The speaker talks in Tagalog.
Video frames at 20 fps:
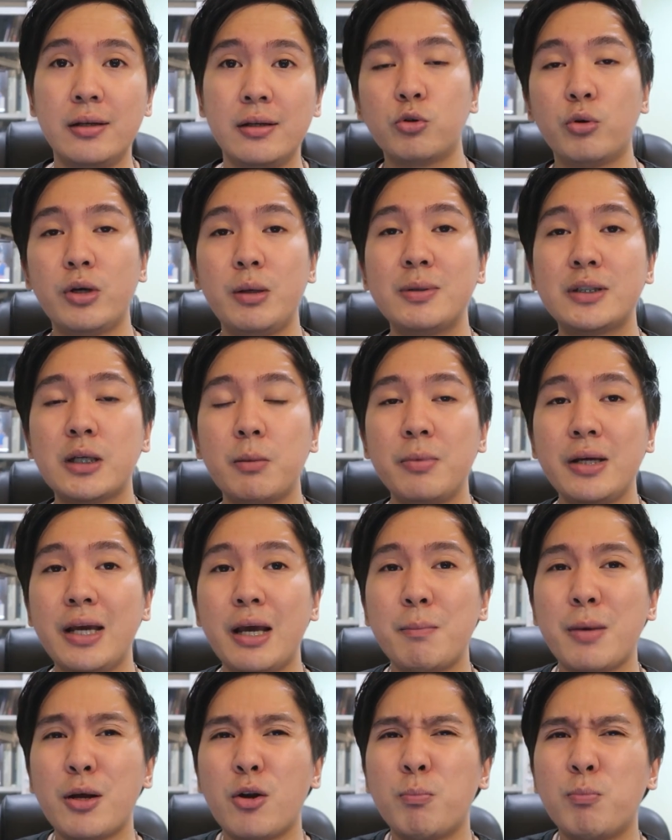So ibig
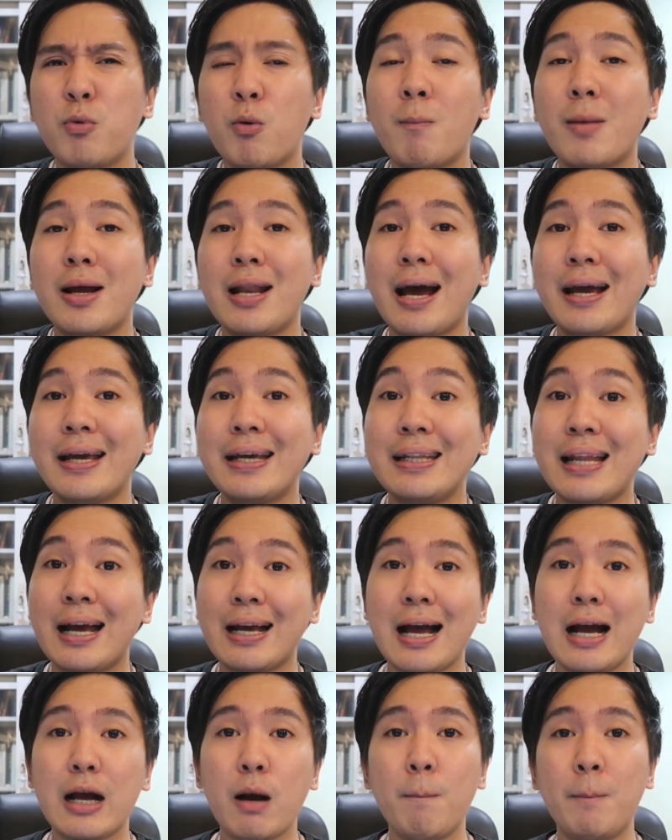sabihin, meron pong malaking
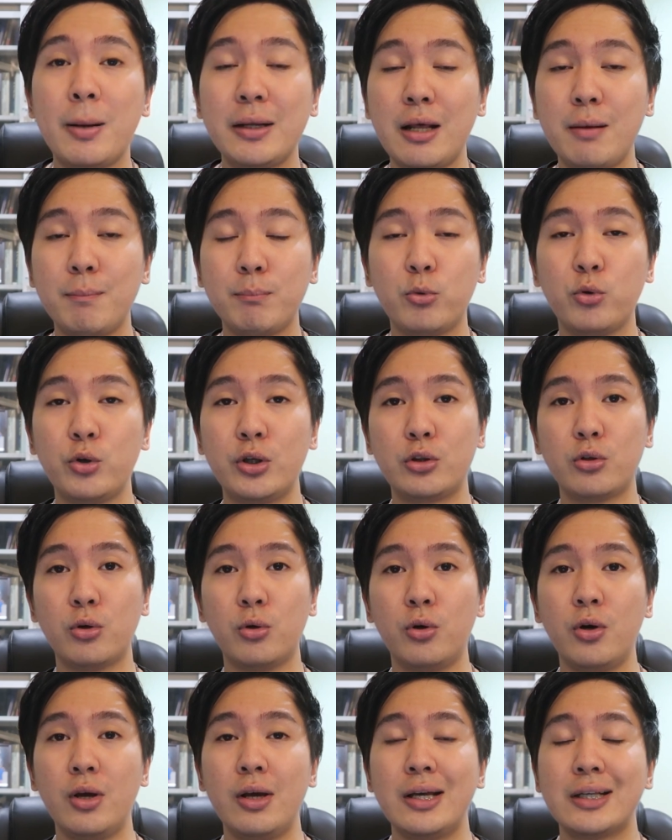nagagampanan po ito